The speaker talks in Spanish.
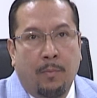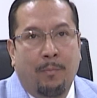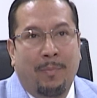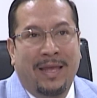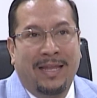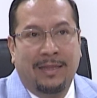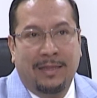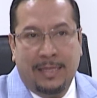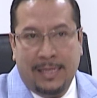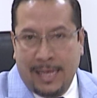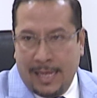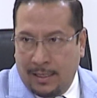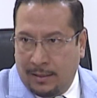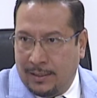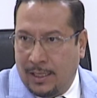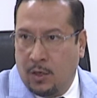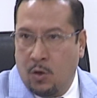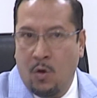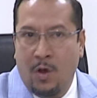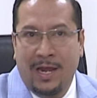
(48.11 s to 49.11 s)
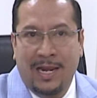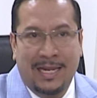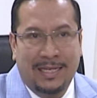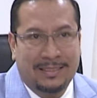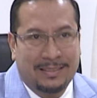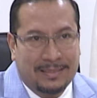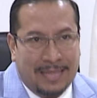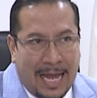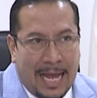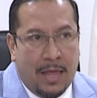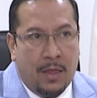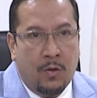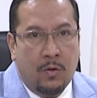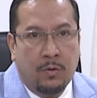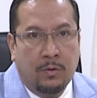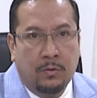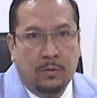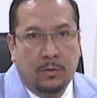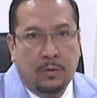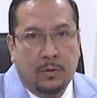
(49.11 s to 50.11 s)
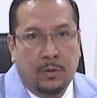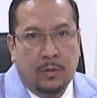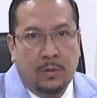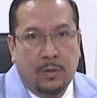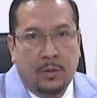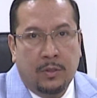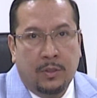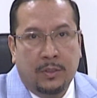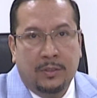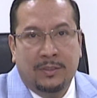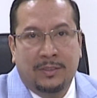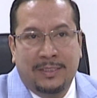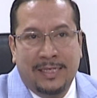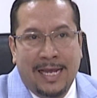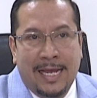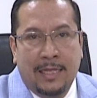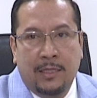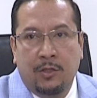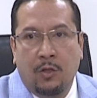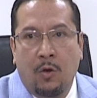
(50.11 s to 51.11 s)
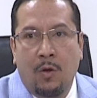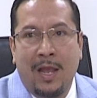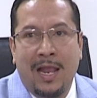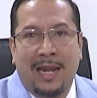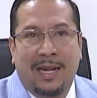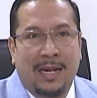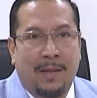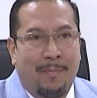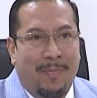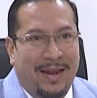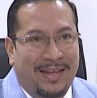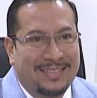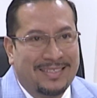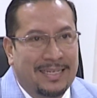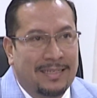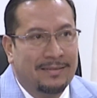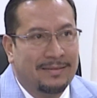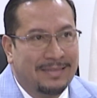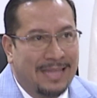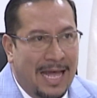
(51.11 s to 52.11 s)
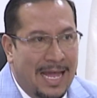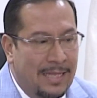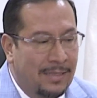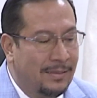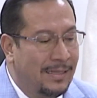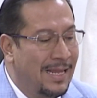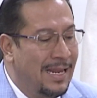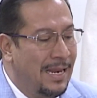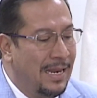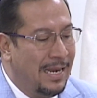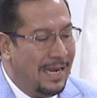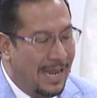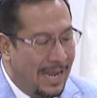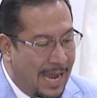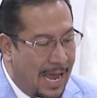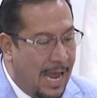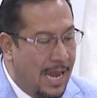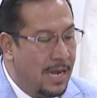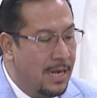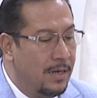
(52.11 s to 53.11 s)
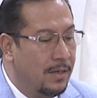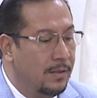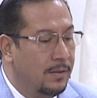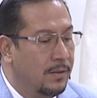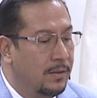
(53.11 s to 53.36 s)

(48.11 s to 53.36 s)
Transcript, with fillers: pendiente con el Estado, siendo el representante legal